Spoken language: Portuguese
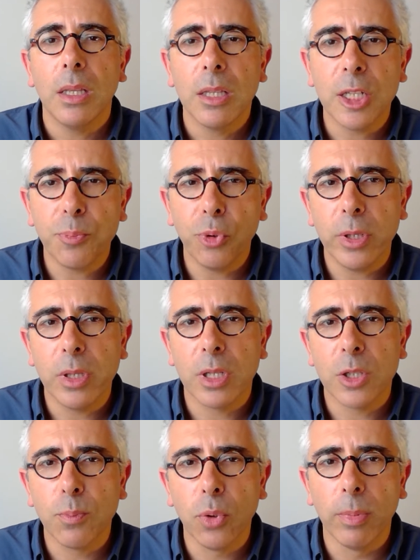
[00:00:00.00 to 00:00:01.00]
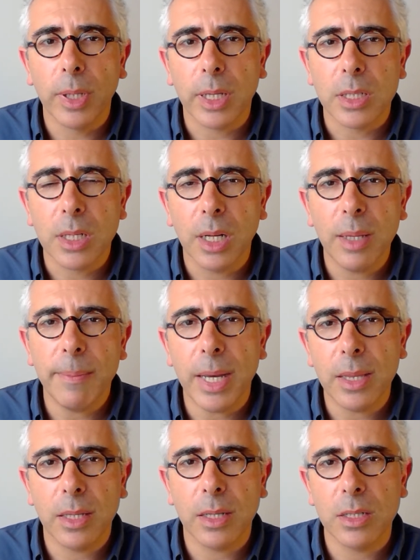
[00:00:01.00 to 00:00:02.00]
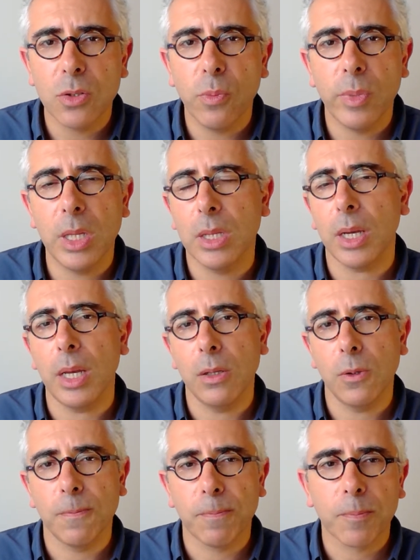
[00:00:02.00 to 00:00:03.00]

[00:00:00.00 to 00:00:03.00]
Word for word: das políticas públicas climáticas no Mediterrâneo.